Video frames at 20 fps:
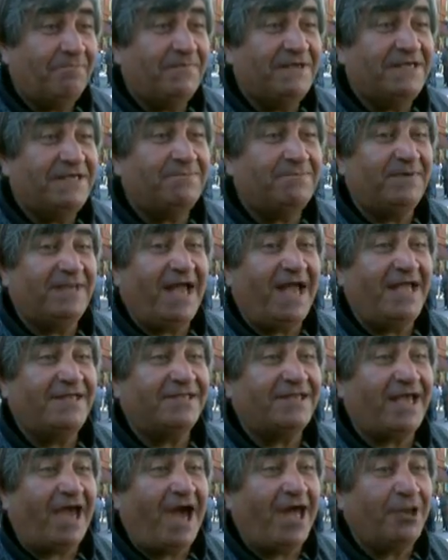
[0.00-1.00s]
biz Bülent
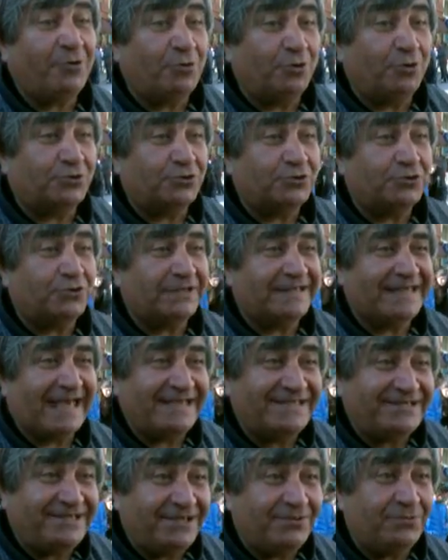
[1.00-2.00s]
Erkoç,
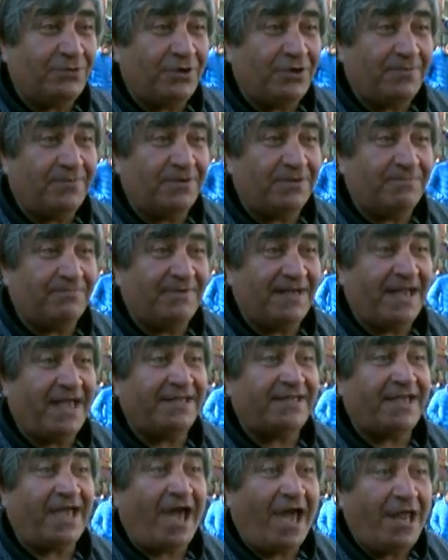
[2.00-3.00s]
gençlik döneminin
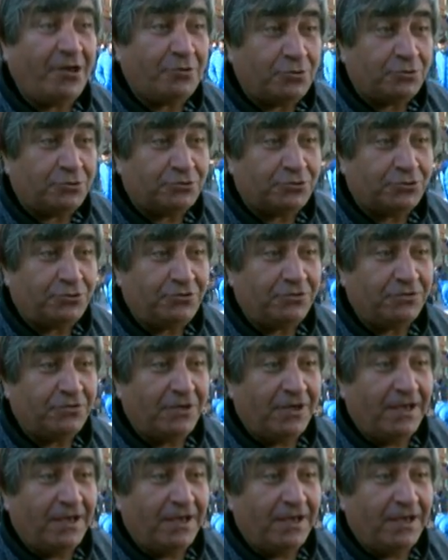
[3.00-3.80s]
Bülent Erkoç'un